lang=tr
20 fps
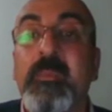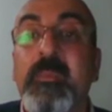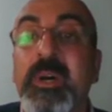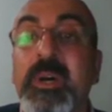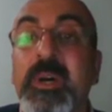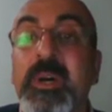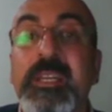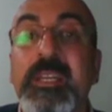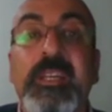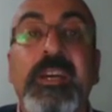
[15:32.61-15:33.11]

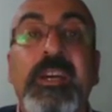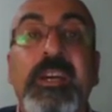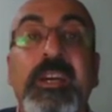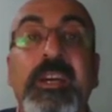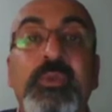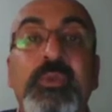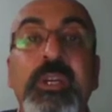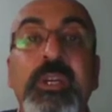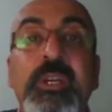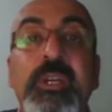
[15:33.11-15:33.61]
Bakın
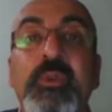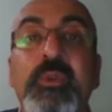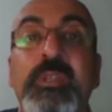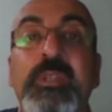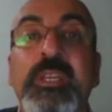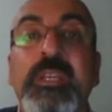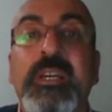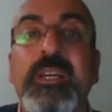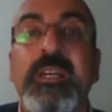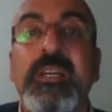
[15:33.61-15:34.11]
şuna
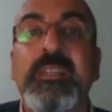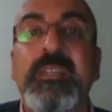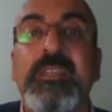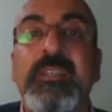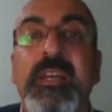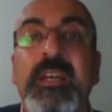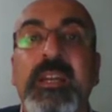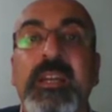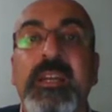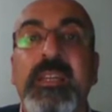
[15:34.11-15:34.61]
çok dikkat
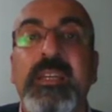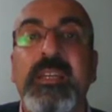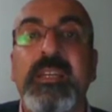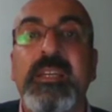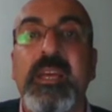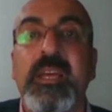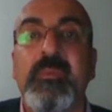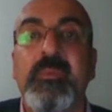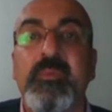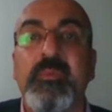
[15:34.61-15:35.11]
edin
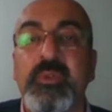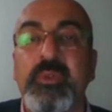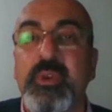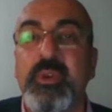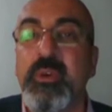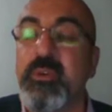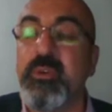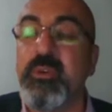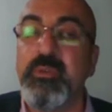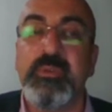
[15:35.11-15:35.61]
arkadaşlar. Bu
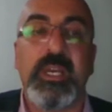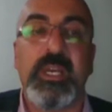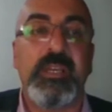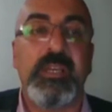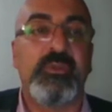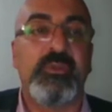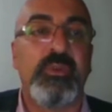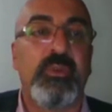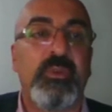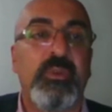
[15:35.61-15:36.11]
çok
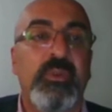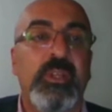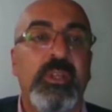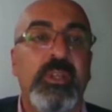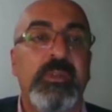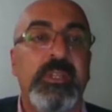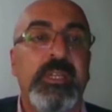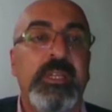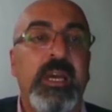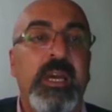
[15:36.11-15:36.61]
güzel soru
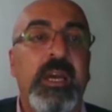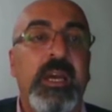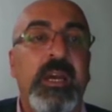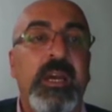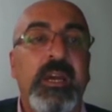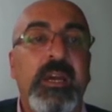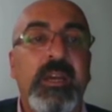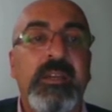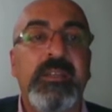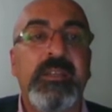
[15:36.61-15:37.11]
olabilir.
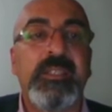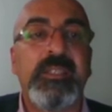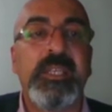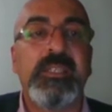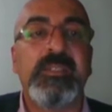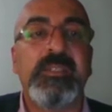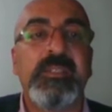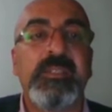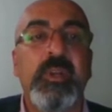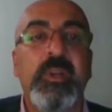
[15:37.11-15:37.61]

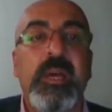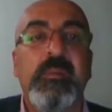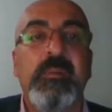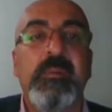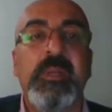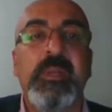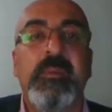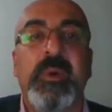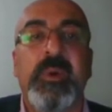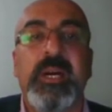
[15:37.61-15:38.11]
Kısa
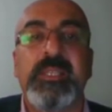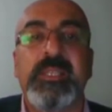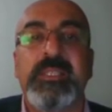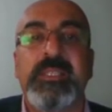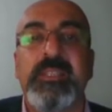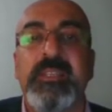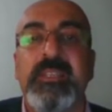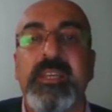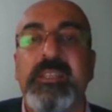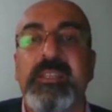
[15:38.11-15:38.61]
dönemde
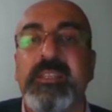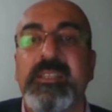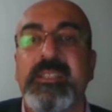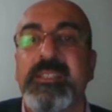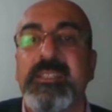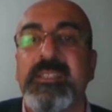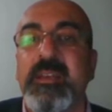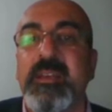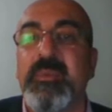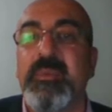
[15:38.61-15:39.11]
baskının
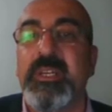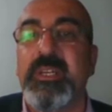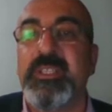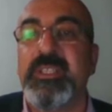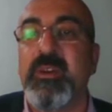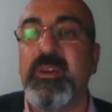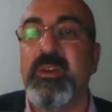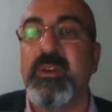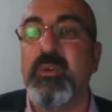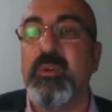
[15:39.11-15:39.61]
etkisiyle
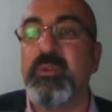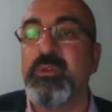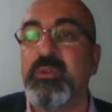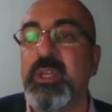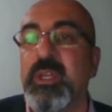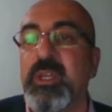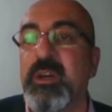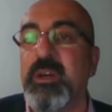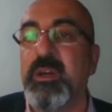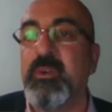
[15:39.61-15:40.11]
başarılı
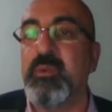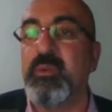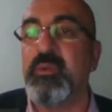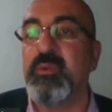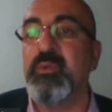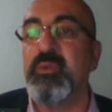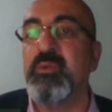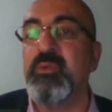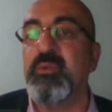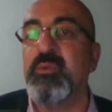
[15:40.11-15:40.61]
olursa da
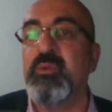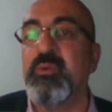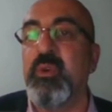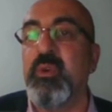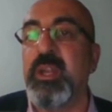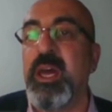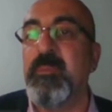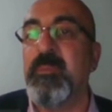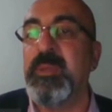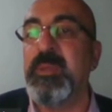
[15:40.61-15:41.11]
uzun
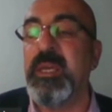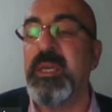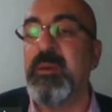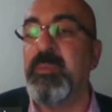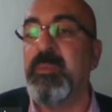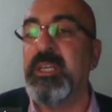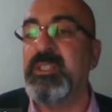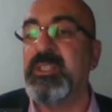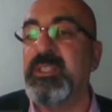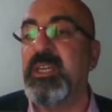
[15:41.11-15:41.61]

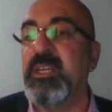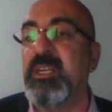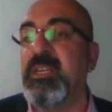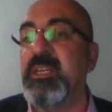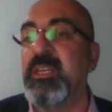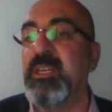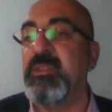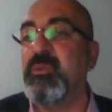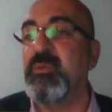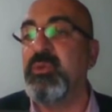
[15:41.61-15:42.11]
dönemde
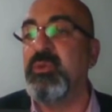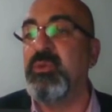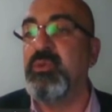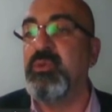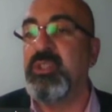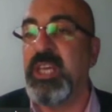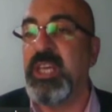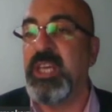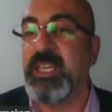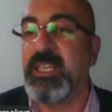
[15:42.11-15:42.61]
başarı
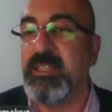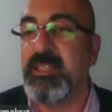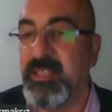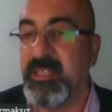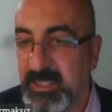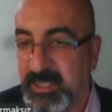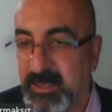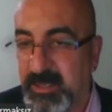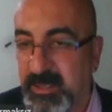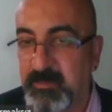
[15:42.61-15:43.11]

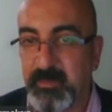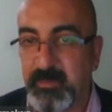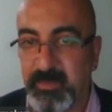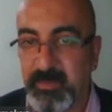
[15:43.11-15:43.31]
düşecektir.